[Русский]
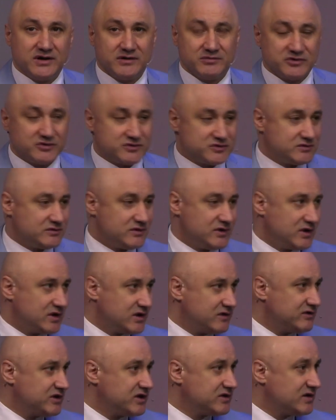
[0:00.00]
потому что
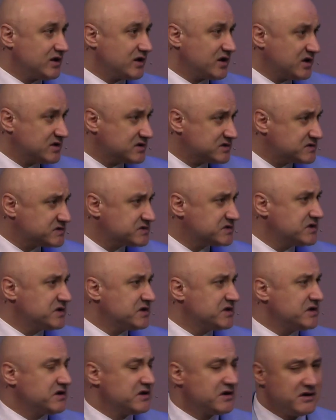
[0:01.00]
говорят о
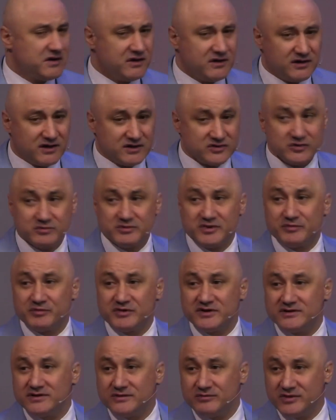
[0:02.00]
конце, особенно
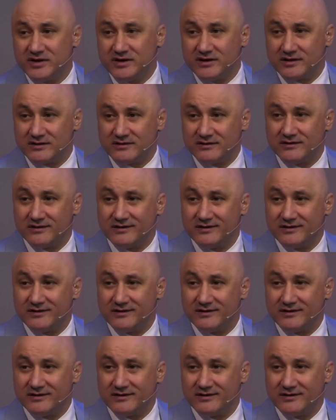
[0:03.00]
пандемия, она,